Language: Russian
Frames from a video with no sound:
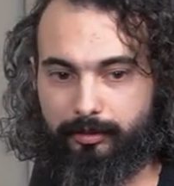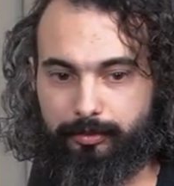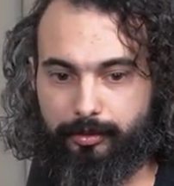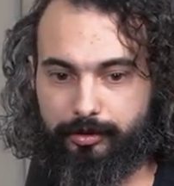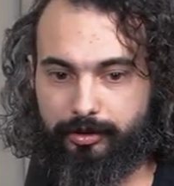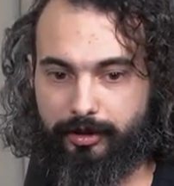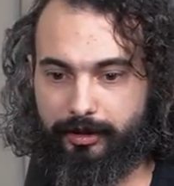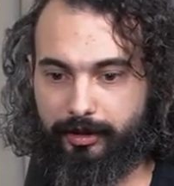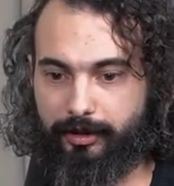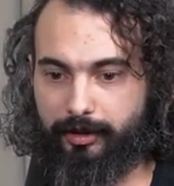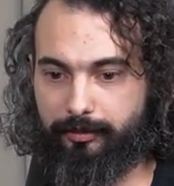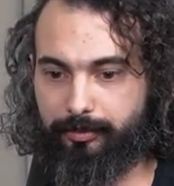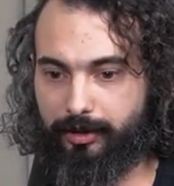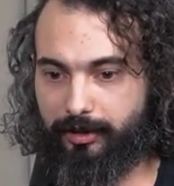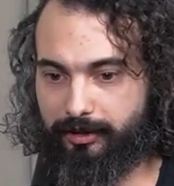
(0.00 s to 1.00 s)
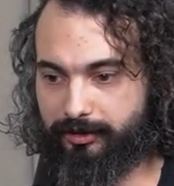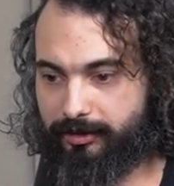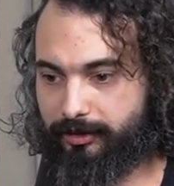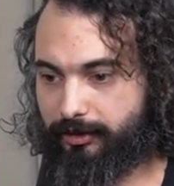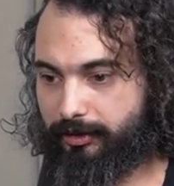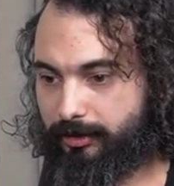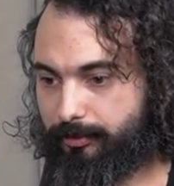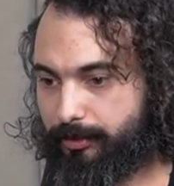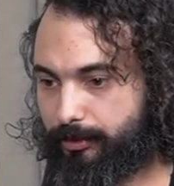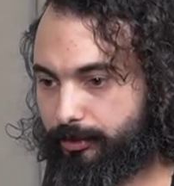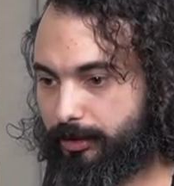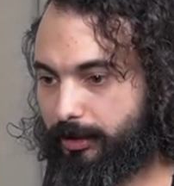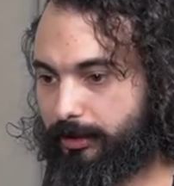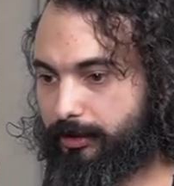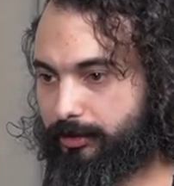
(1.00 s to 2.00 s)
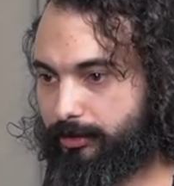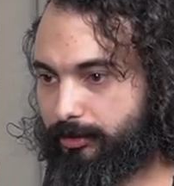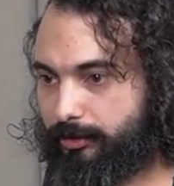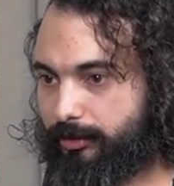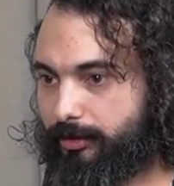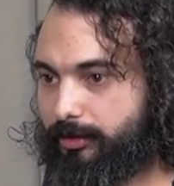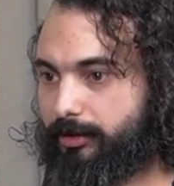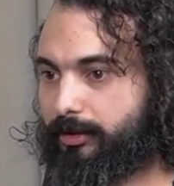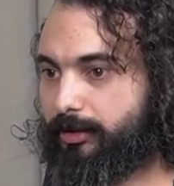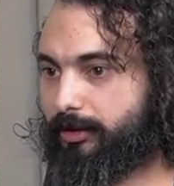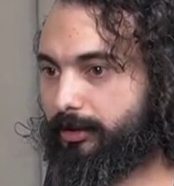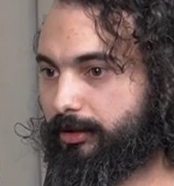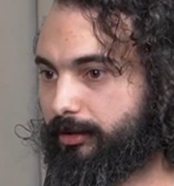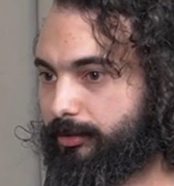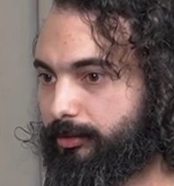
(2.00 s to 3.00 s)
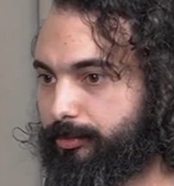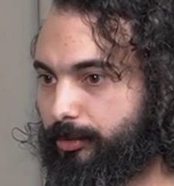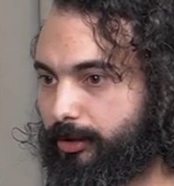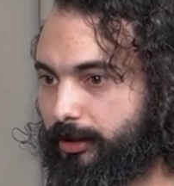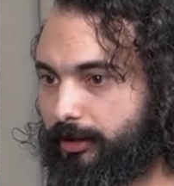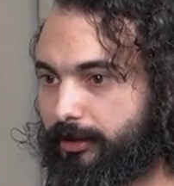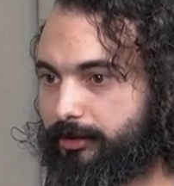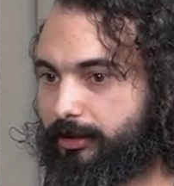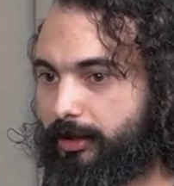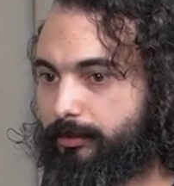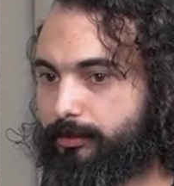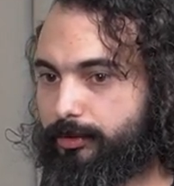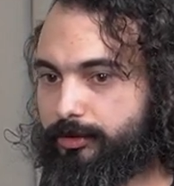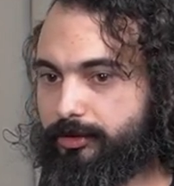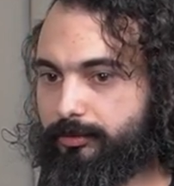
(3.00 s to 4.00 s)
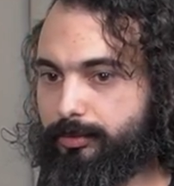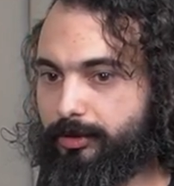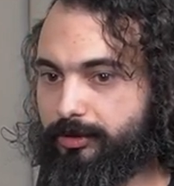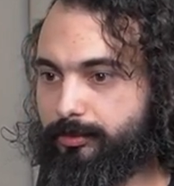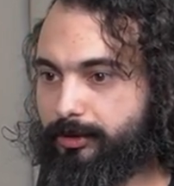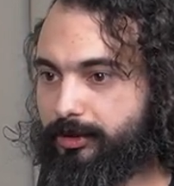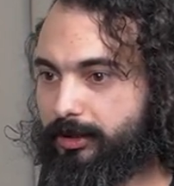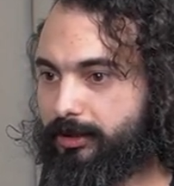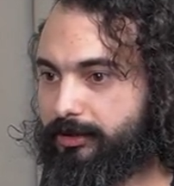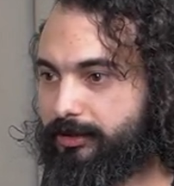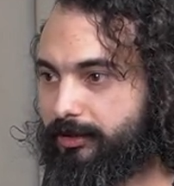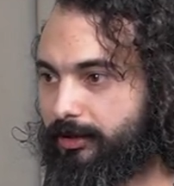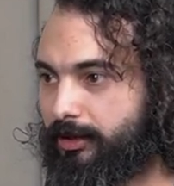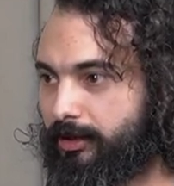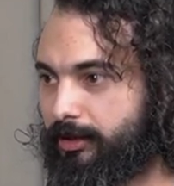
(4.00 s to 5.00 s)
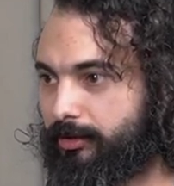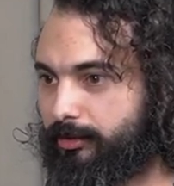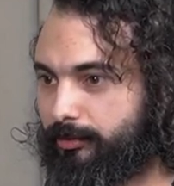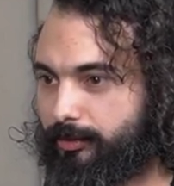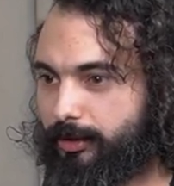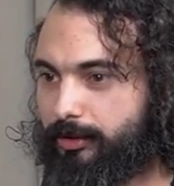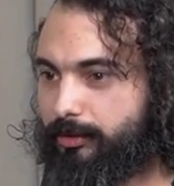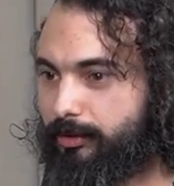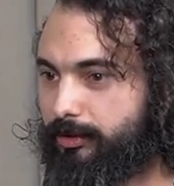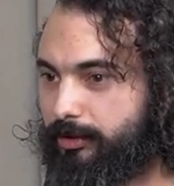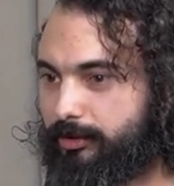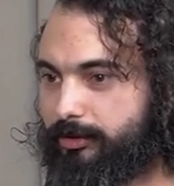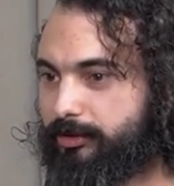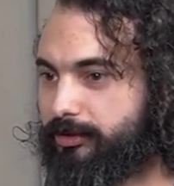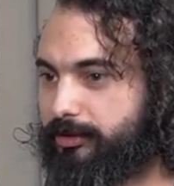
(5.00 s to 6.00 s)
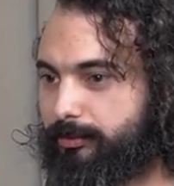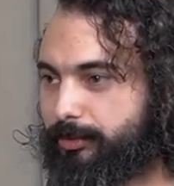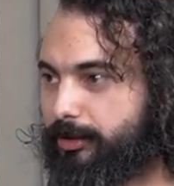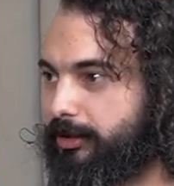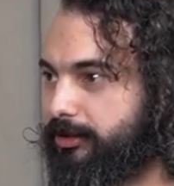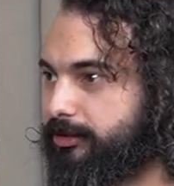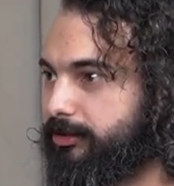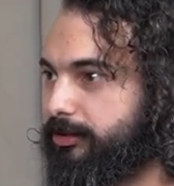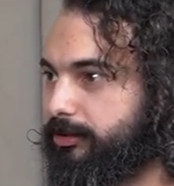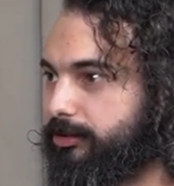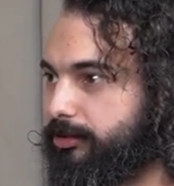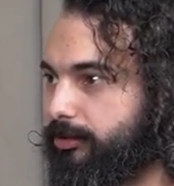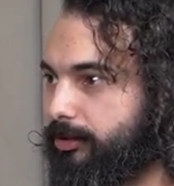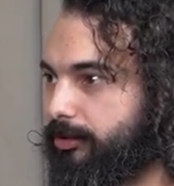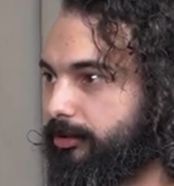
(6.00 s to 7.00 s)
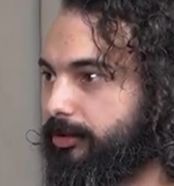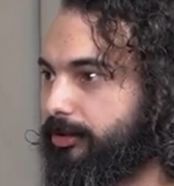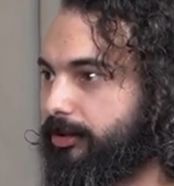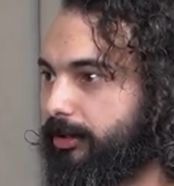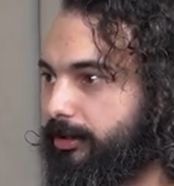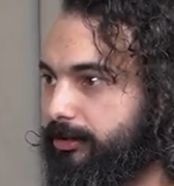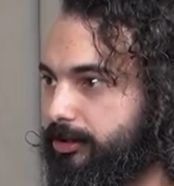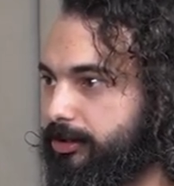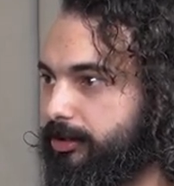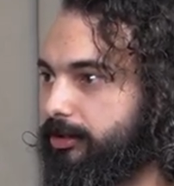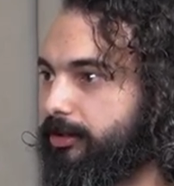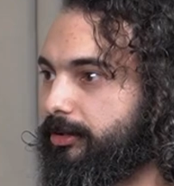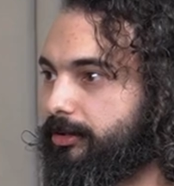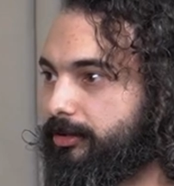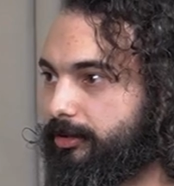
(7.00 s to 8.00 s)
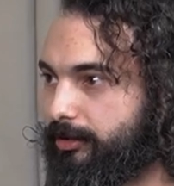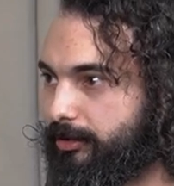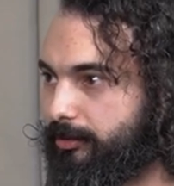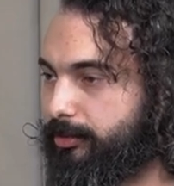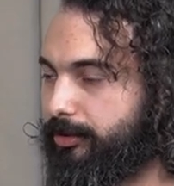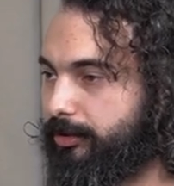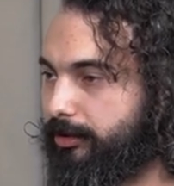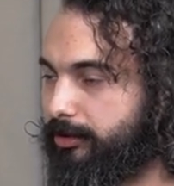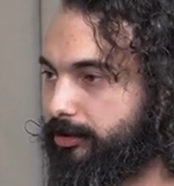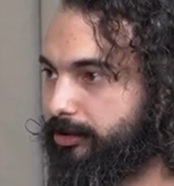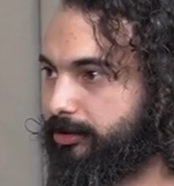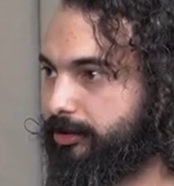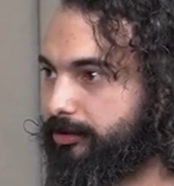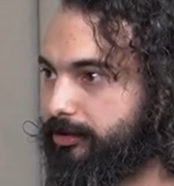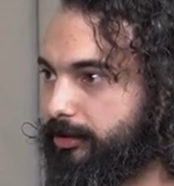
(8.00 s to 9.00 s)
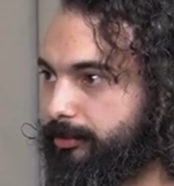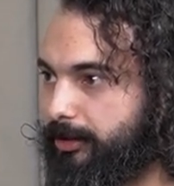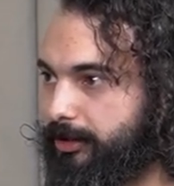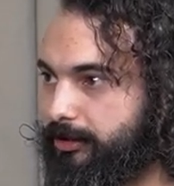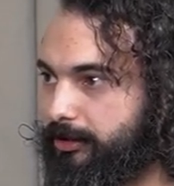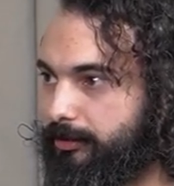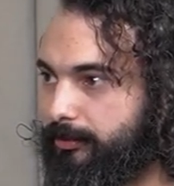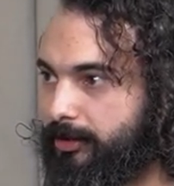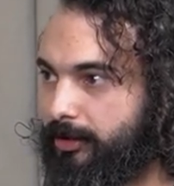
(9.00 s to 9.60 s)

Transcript: После операции по удалению а, опухоли требуется просмотреть ну, в районе 10-15 стекол на наличие а, патологических скоплений.